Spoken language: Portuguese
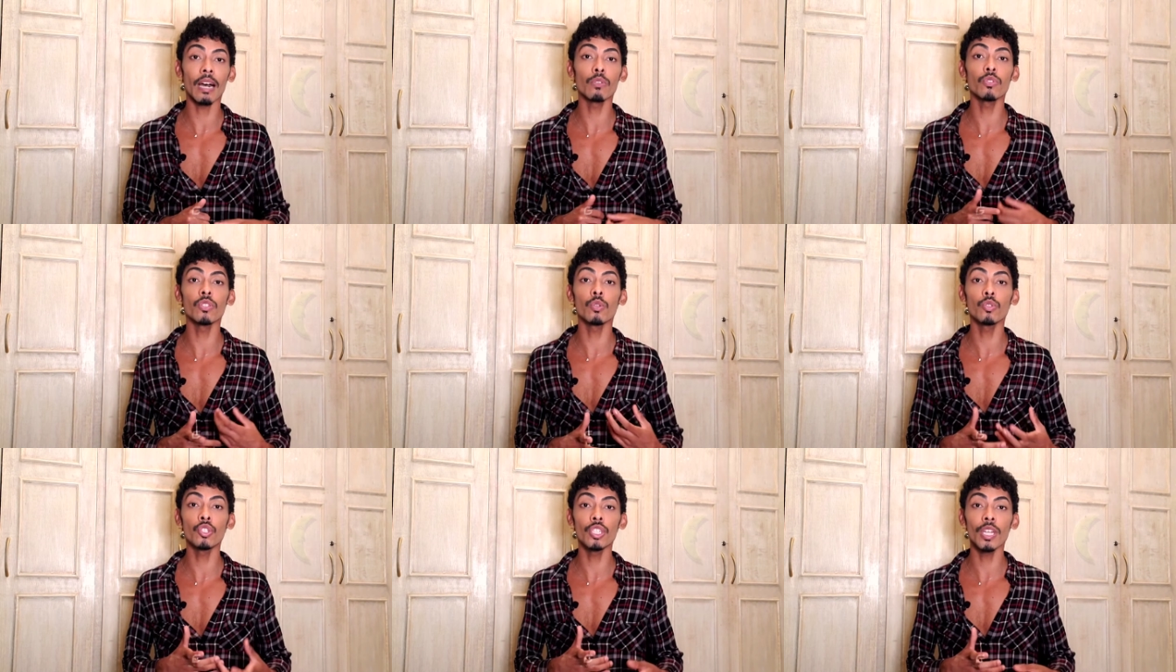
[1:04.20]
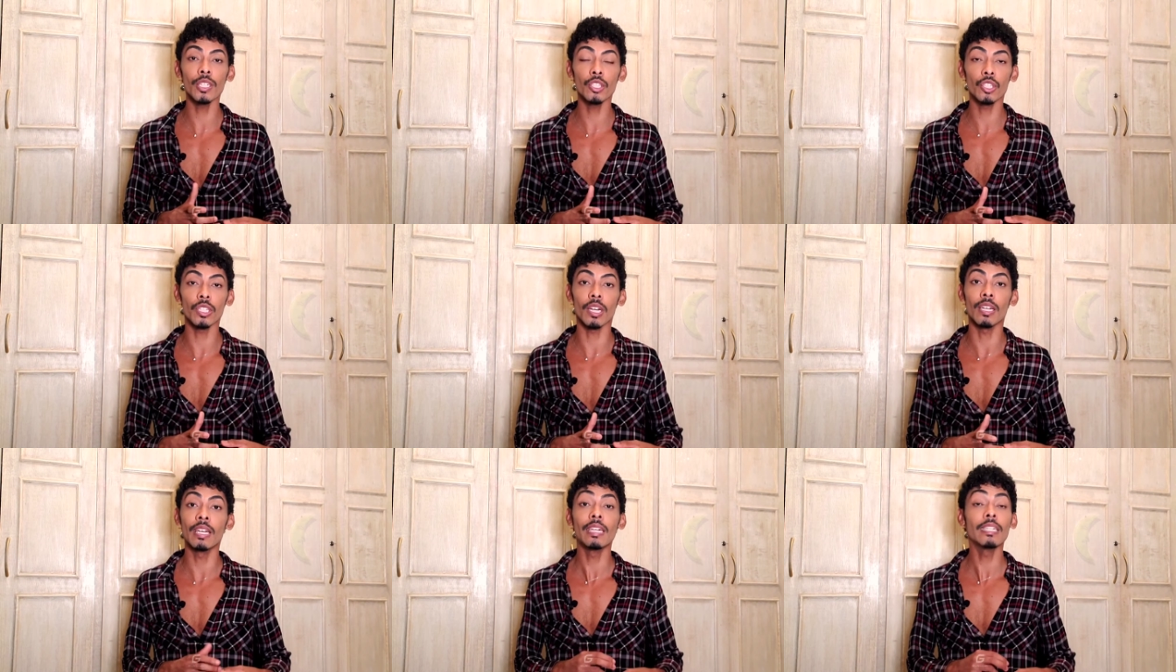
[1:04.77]
o seu dia a dia.
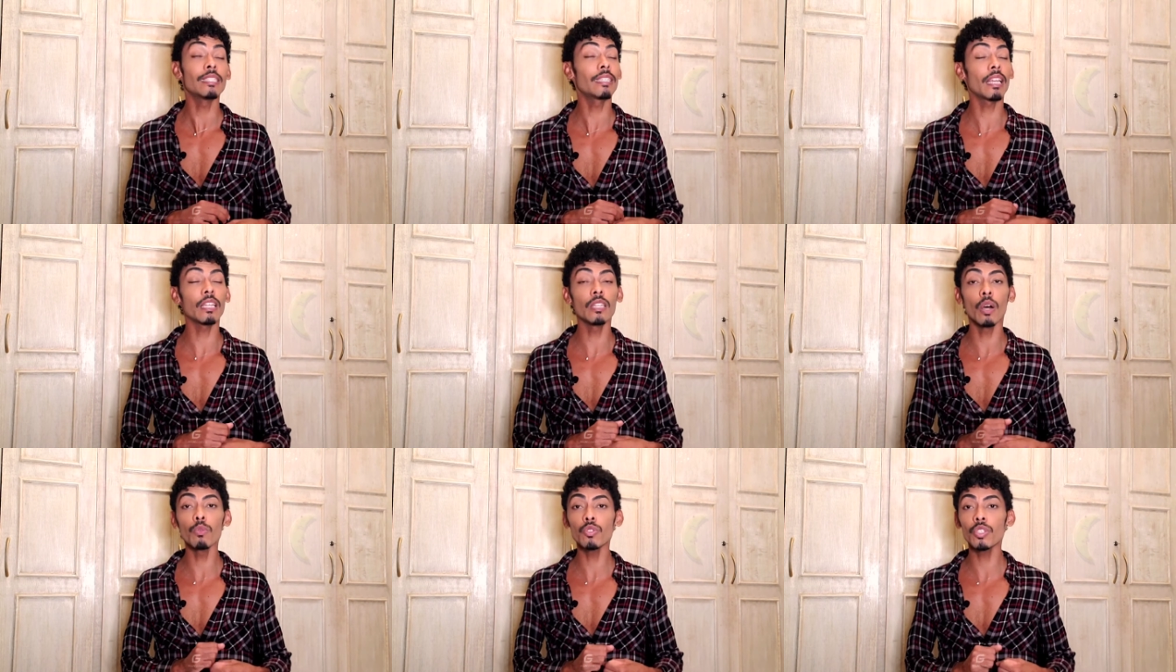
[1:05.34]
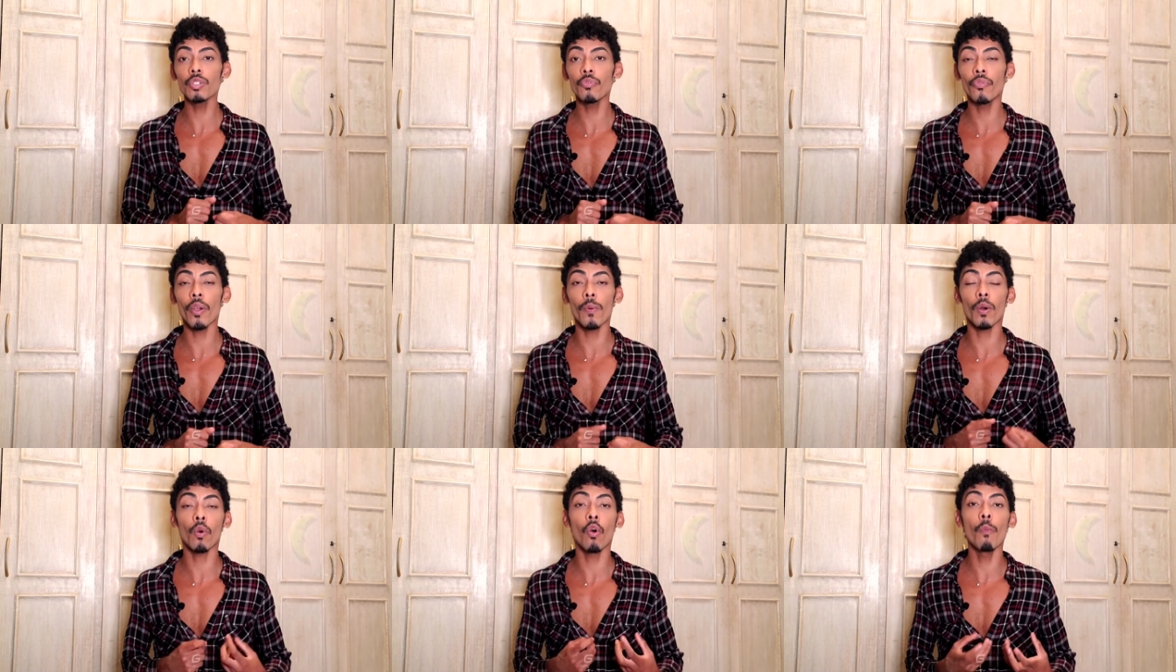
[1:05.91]
Se ele não tiver
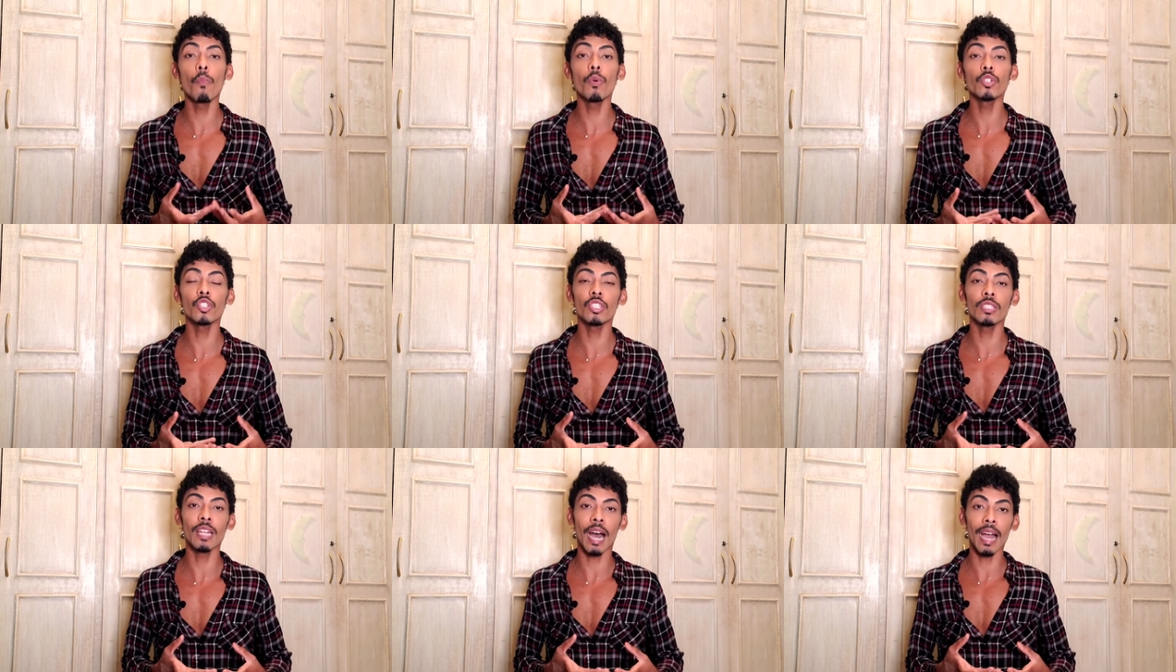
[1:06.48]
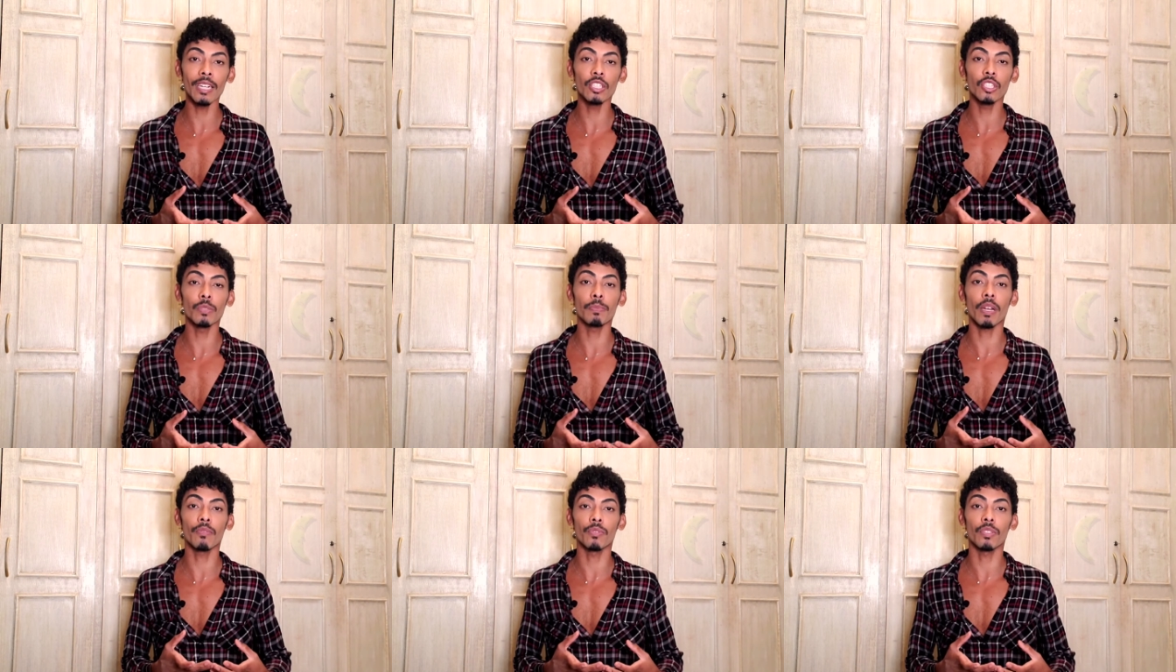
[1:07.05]
uma comodidade
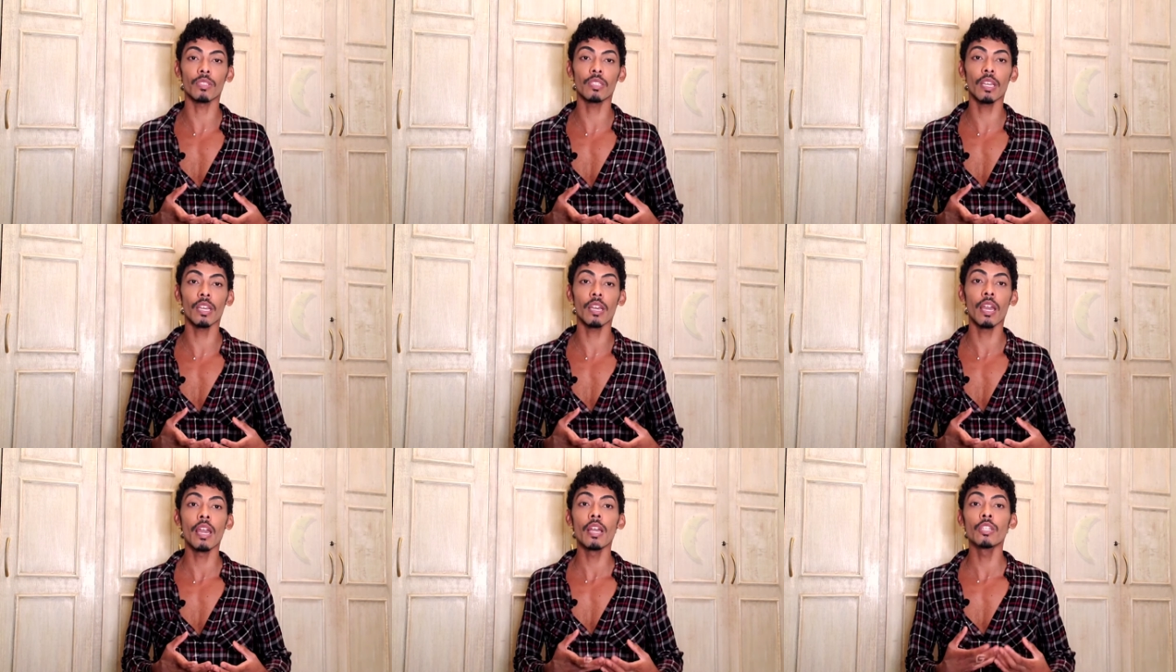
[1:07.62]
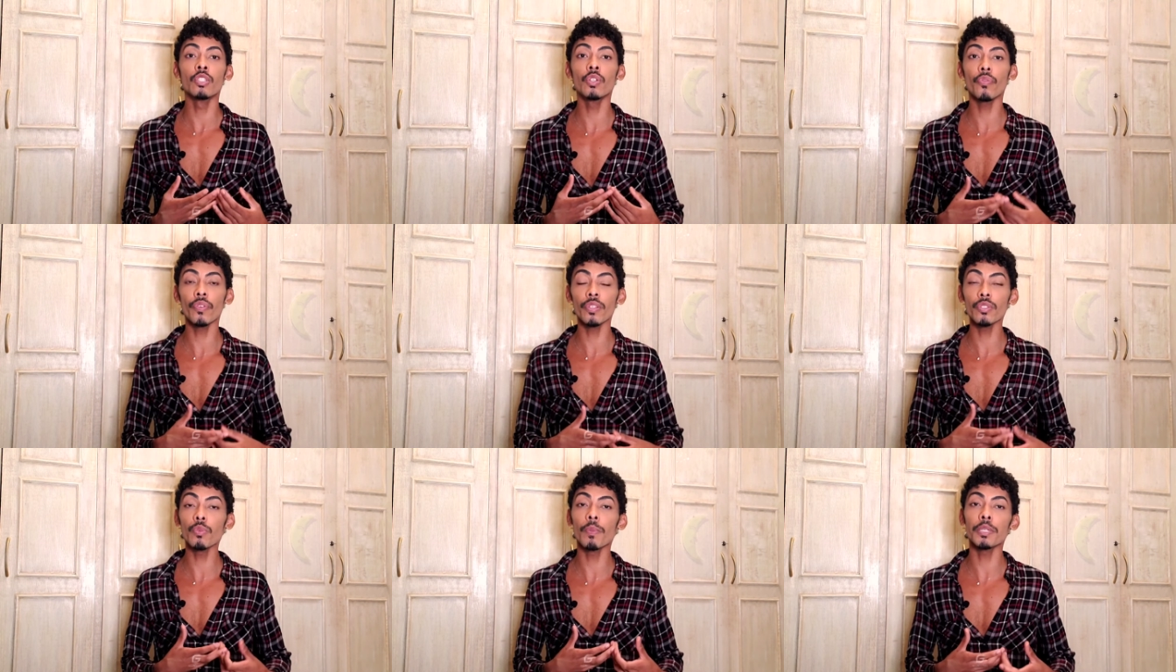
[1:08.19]
para você,
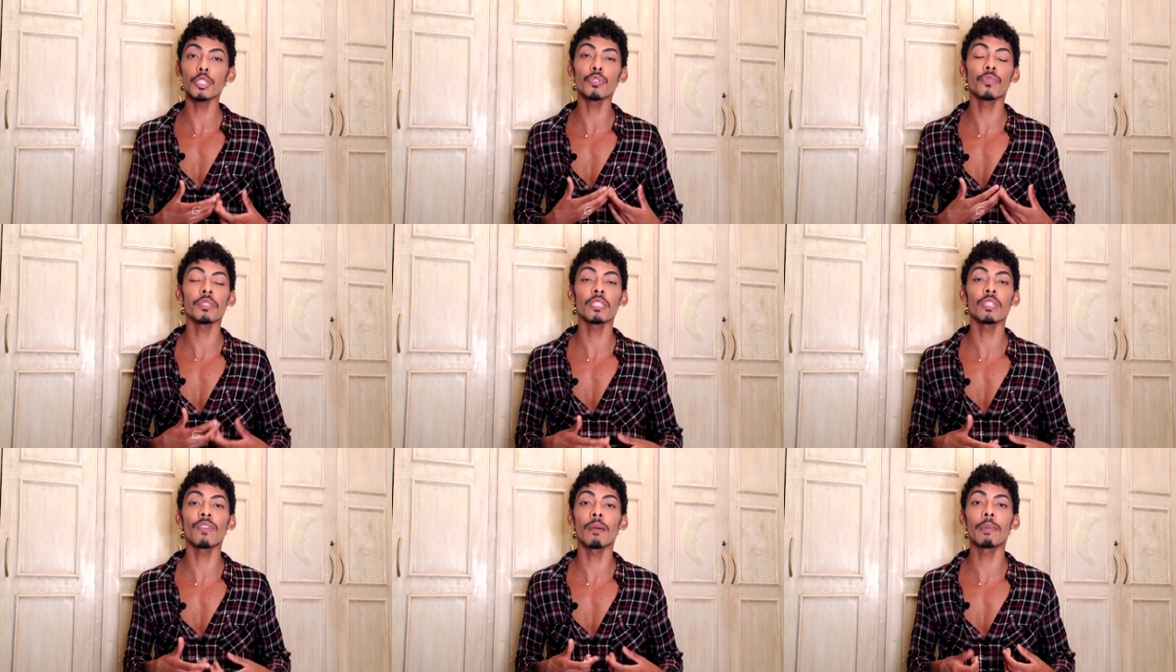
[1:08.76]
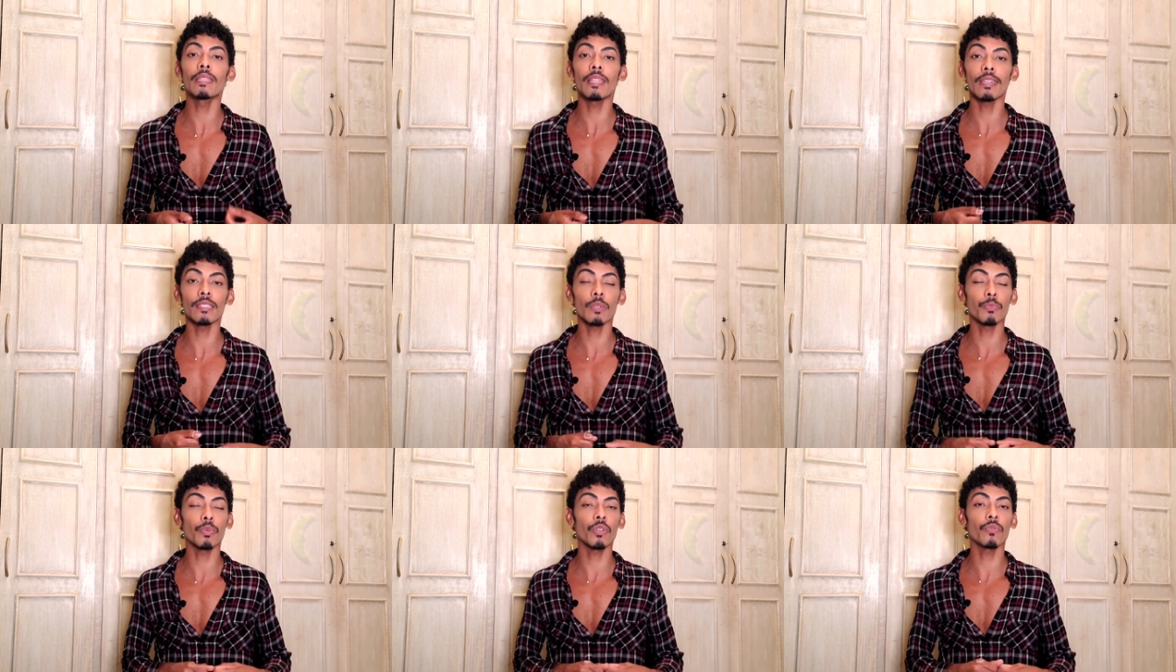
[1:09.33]
dificilmente você vai manter essa
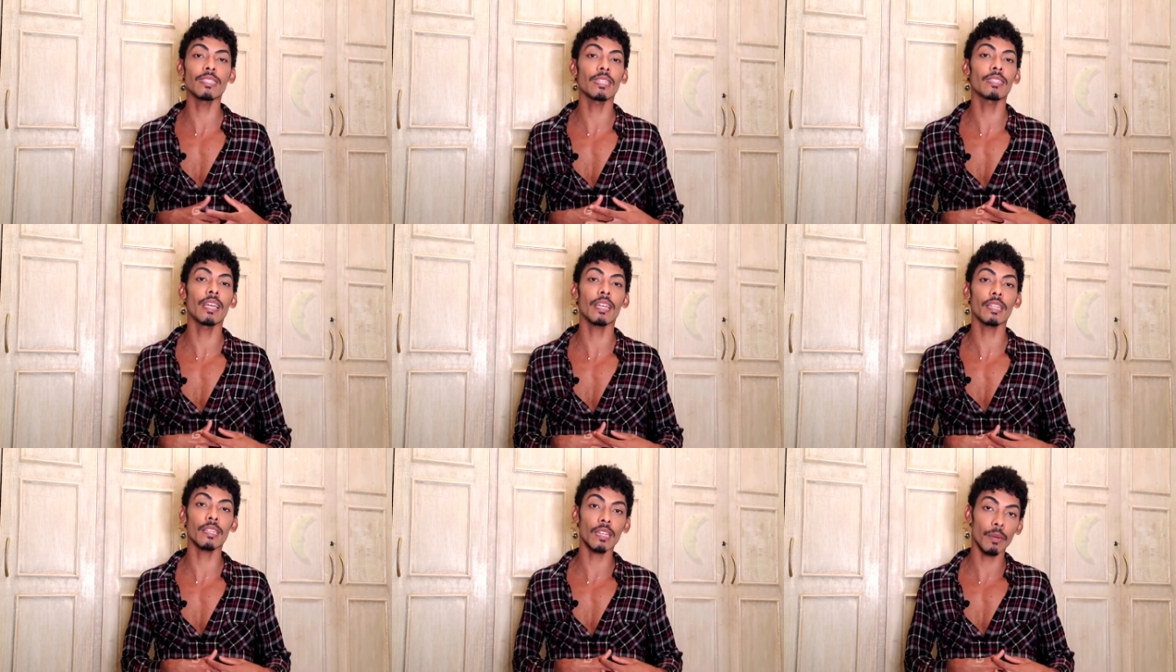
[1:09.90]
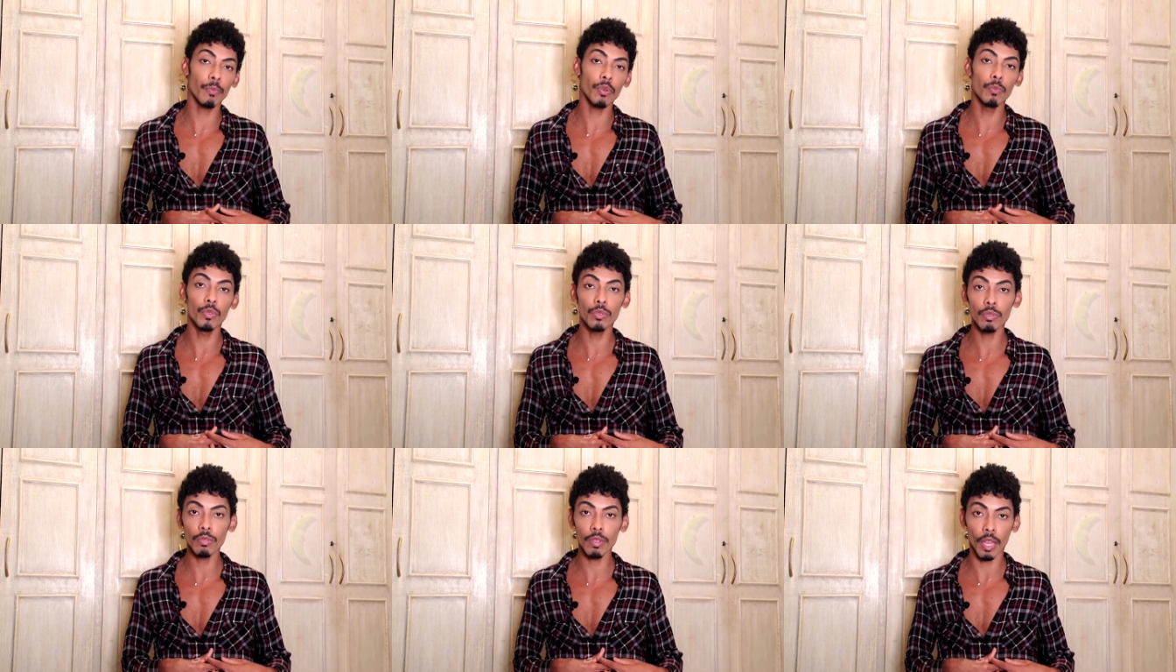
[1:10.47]
técnica por
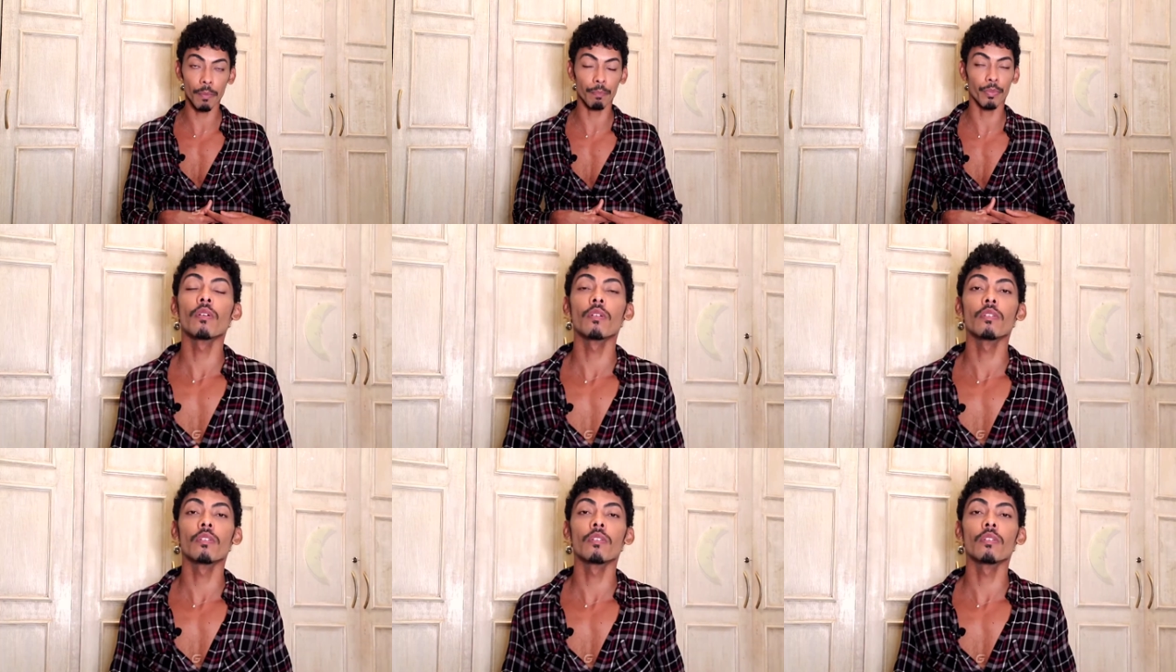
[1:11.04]
muito tempo.